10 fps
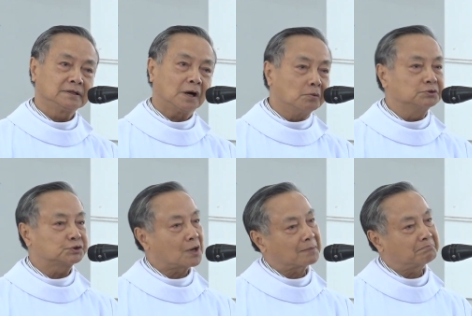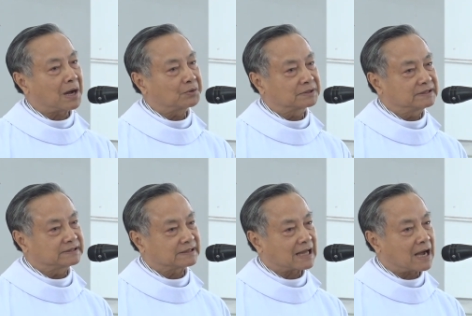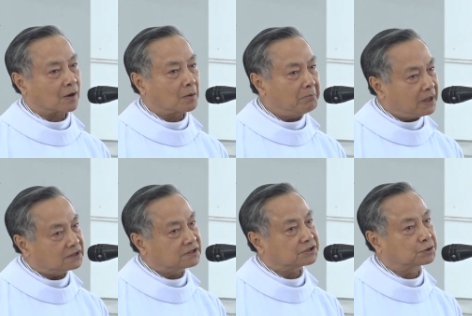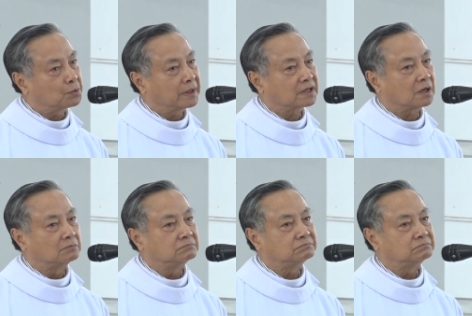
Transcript: ông Gioan Bautista có biết Đức Giêsu hay không?